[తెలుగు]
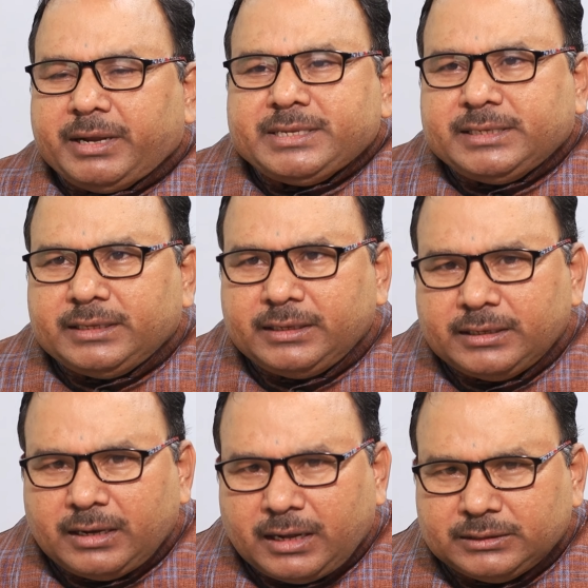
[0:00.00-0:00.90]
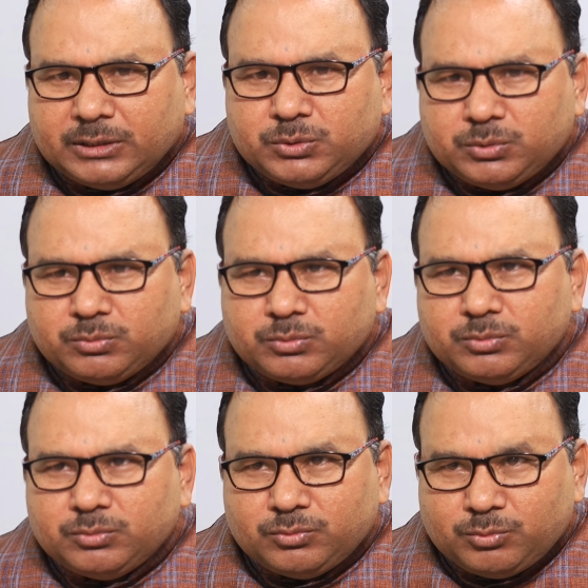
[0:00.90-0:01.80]
మనిషి అద్దం
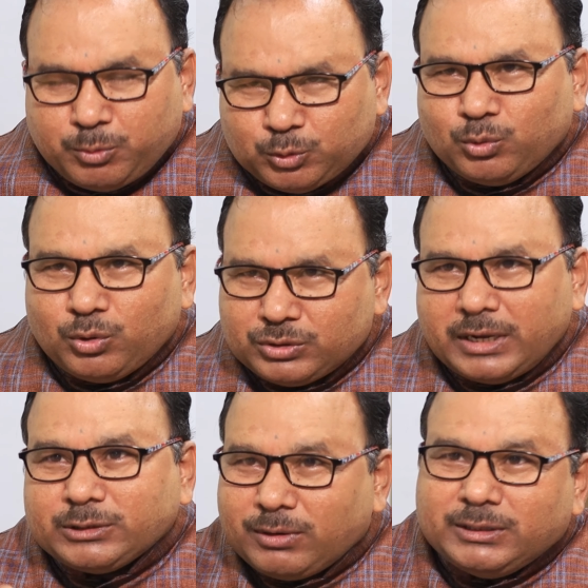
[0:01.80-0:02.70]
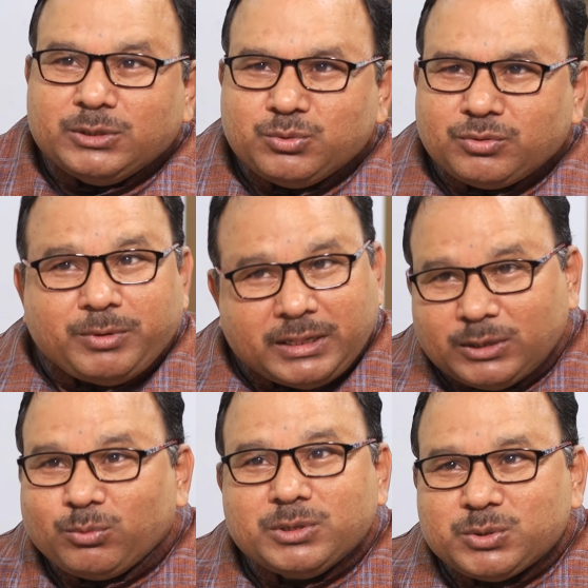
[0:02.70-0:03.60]
పొద్దున్న సాయంత్రం అద్దం చూసుకుంటే
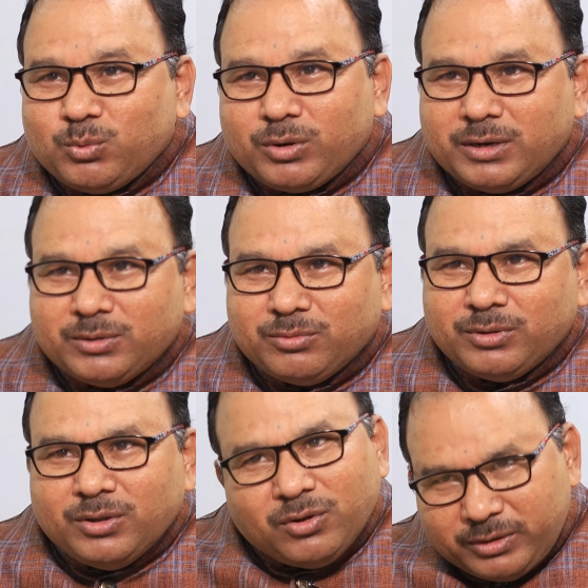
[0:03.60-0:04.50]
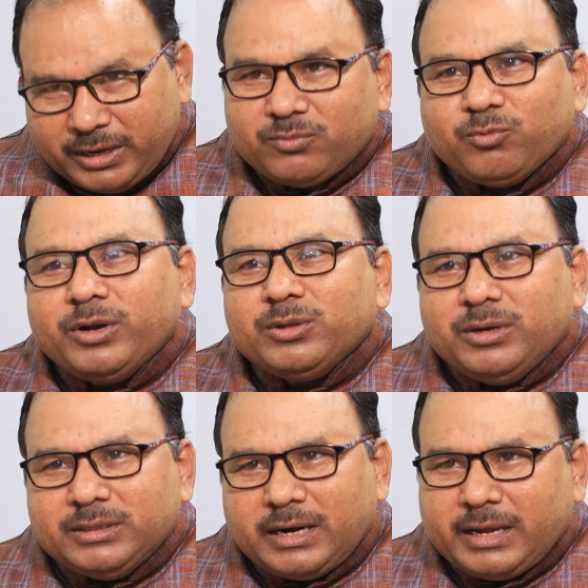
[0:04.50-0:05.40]
అద్దం కూడా చూసుకోవట్లేదు డైరెక్ట్ ఫోన్
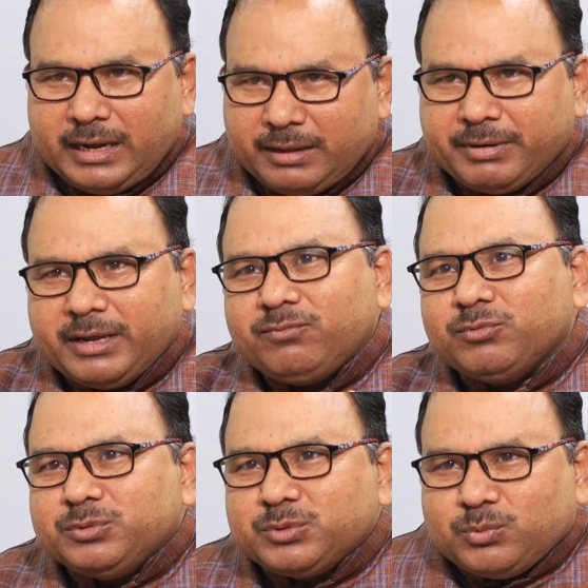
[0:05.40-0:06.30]
నిద్రకి లేవంగానే ఫోన్